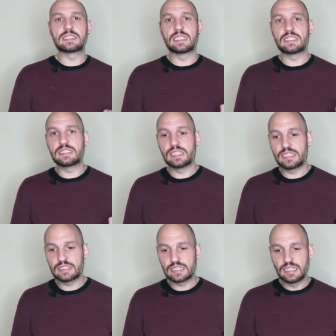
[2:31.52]

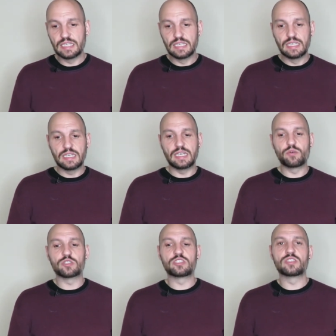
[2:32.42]
necesidades
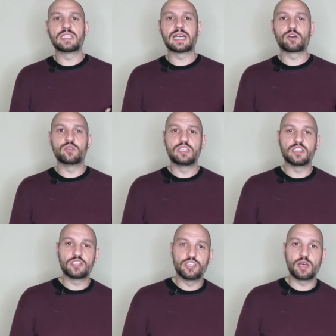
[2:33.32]
en cuestión de
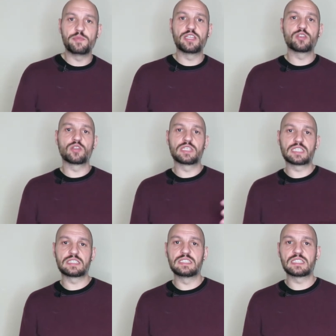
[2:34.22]
acondicionamiento de
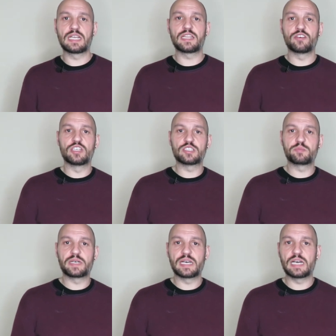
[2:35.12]
esas
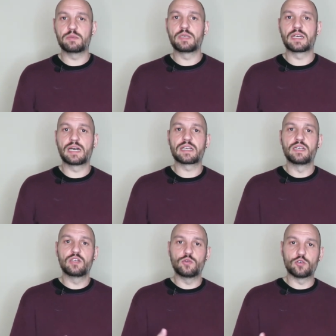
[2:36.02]
instalaciones para albergar
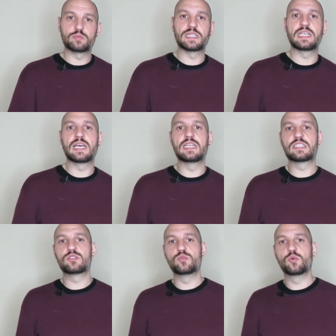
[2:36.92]
nuevos
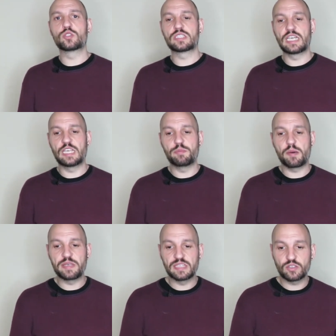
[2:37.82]
materiales, nuevos
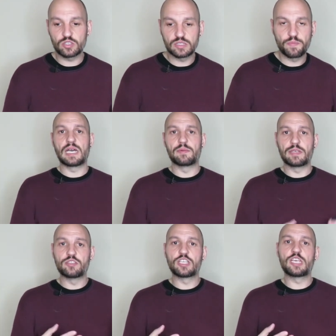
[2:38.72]
equipamientos.
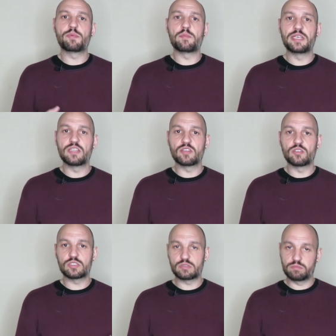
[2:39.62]
Hablando de
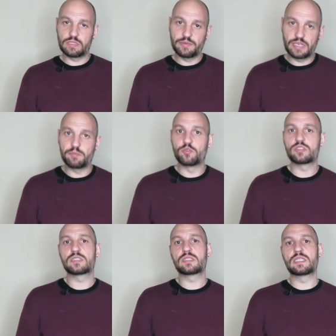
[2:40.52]
equipamientos,
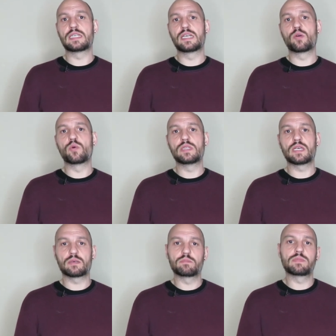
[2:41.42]
deberemos tener en
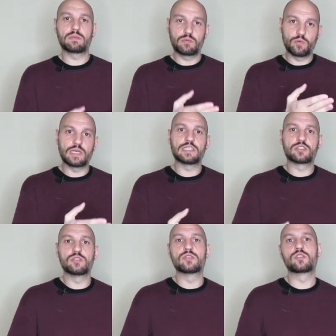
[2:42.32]
cuenta
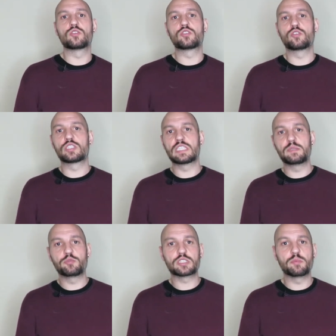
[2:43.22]
cuáles son todos los
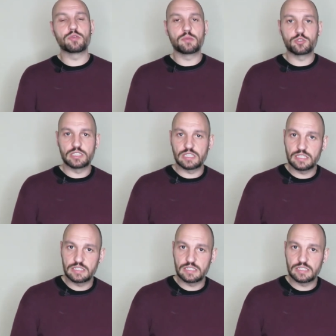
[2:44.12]
equipos que podamos